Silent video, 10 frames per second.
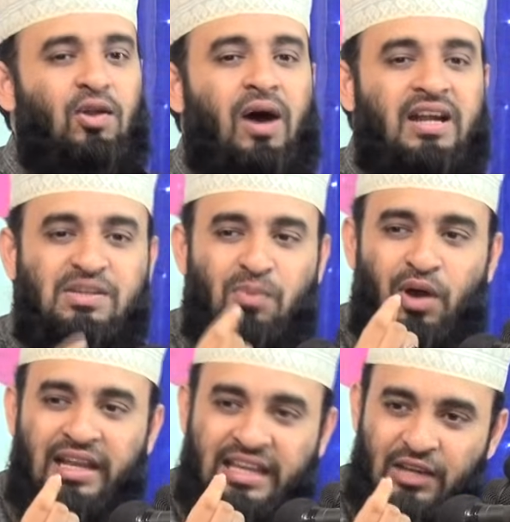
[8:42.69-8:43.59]
লোহার যে
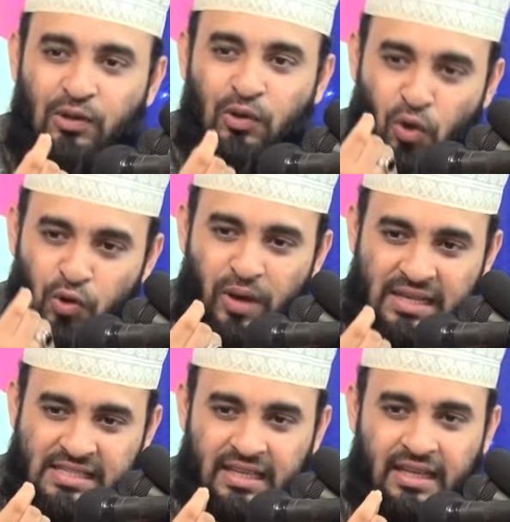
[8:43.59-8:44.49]
মলিকিউল অণু
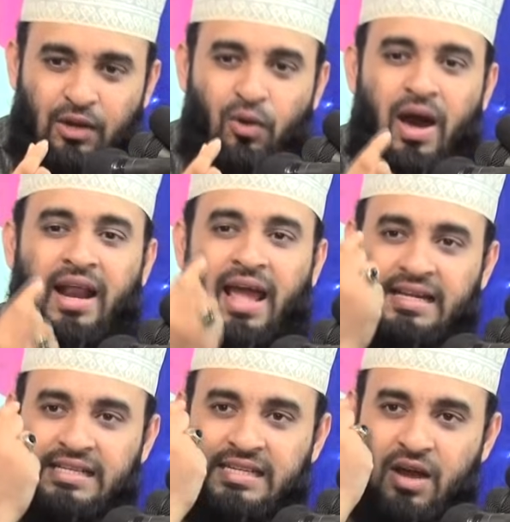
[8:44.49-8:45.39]
আছে লোহার
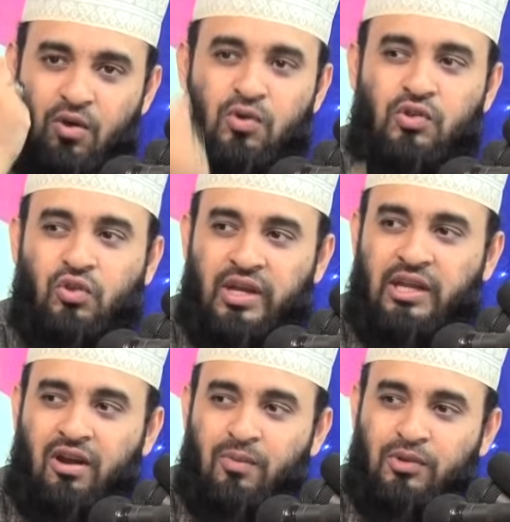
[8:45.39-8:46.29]
একটা অণু
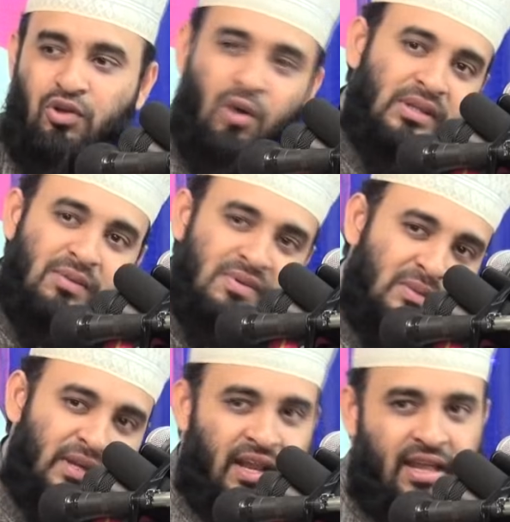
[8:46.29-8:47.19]
তৈরি করার মতো ক্ষমতা
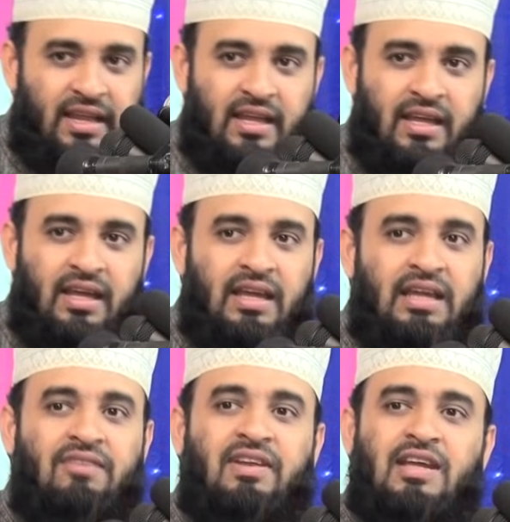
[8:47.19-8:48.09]
পৃথিবীর নাই
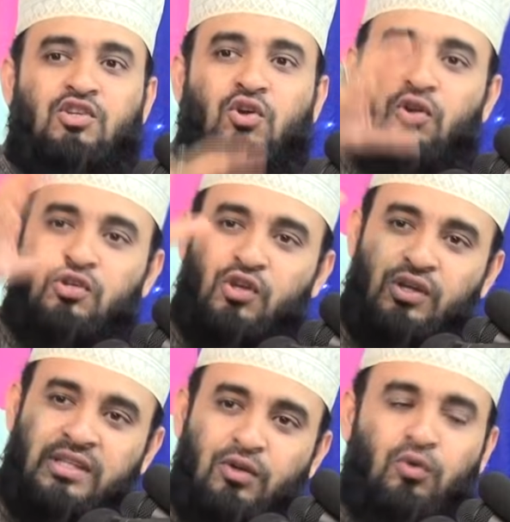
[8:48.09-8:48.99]
ইভেন এই
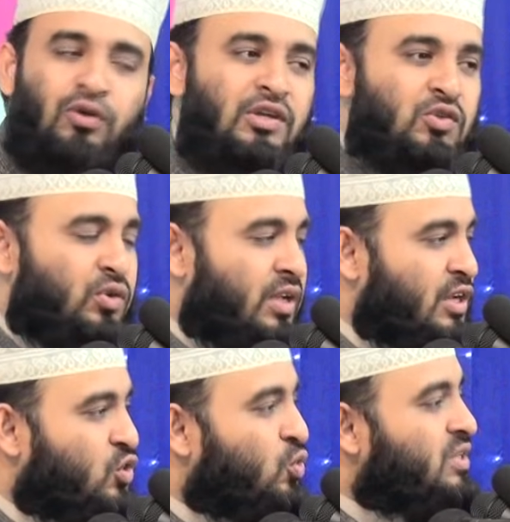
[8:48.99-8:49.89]
সৌরজগতের কোনো কিছু
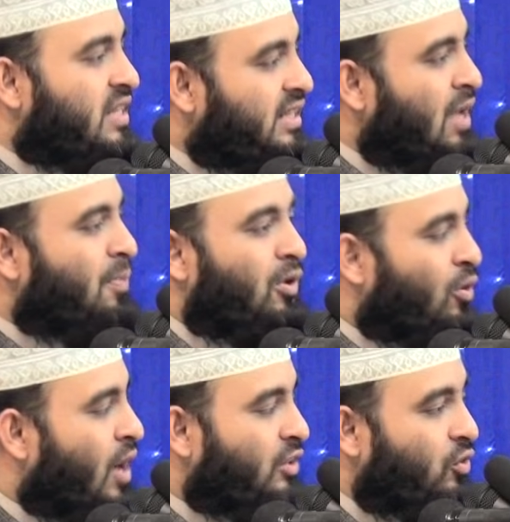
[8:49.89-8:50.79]
নাই সূর্যের তাপেও
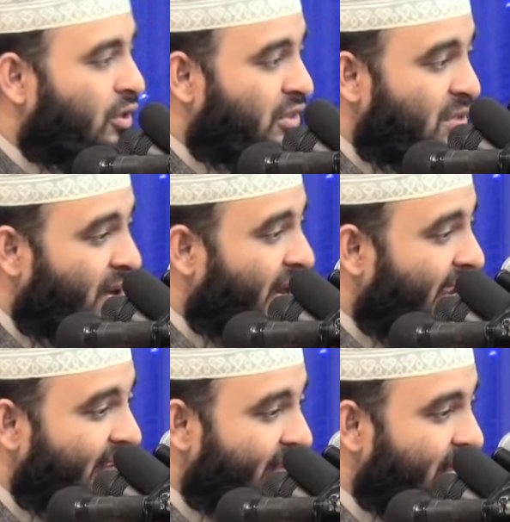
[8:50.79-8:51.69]
লোহা তৈরি হতে
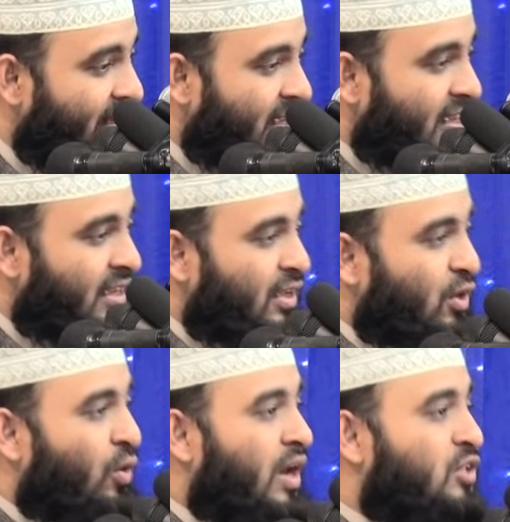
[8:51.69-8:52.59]
পারে
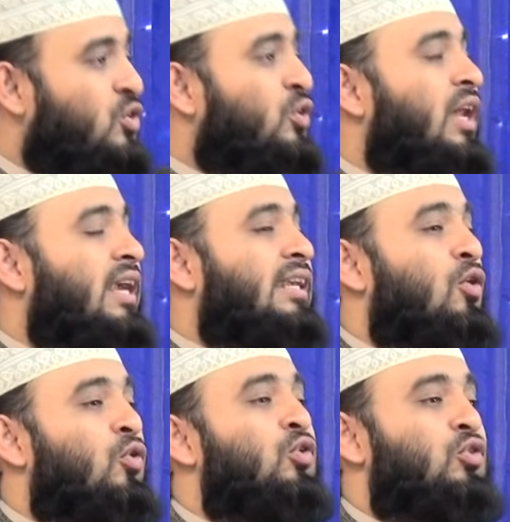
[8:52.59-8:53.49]
লোহার ছোট্ট
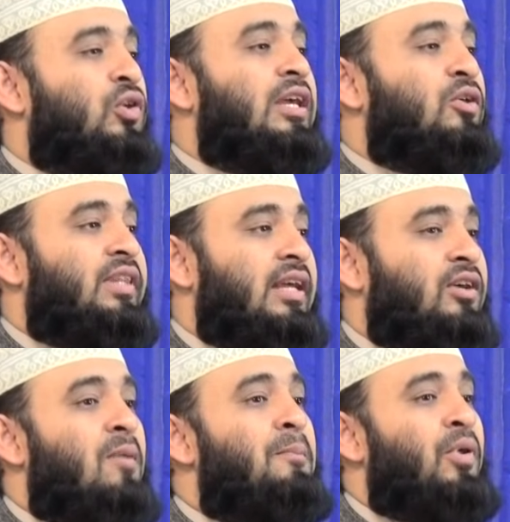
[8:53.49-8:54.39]
একটা অণু তৈরি করতে
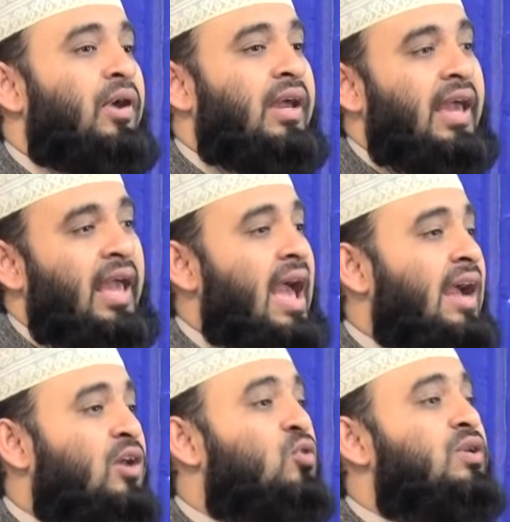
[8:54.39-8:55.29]
কমপক্ষে
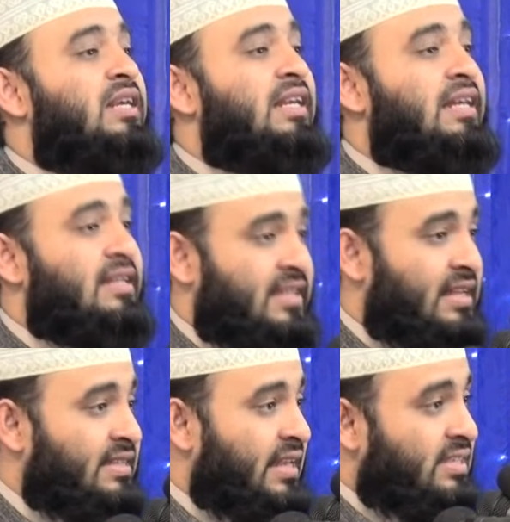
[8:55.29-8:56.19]
এক কোটি ডিগ্রি
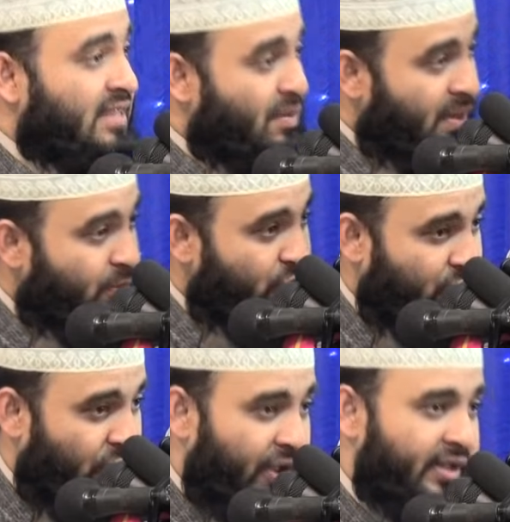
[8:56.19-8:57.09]
সেলসিয়াস তাপের
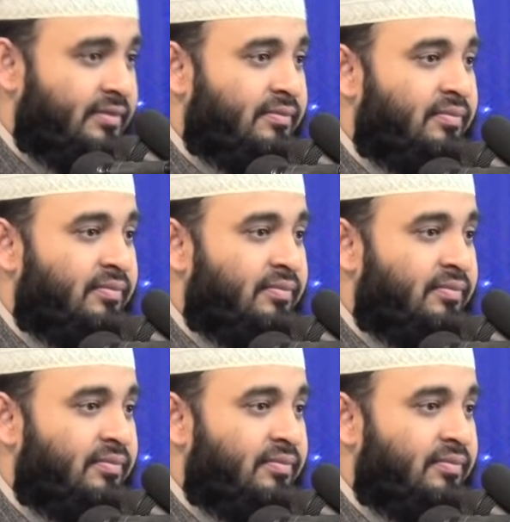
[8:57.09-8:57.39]
প্রয়োজন হয়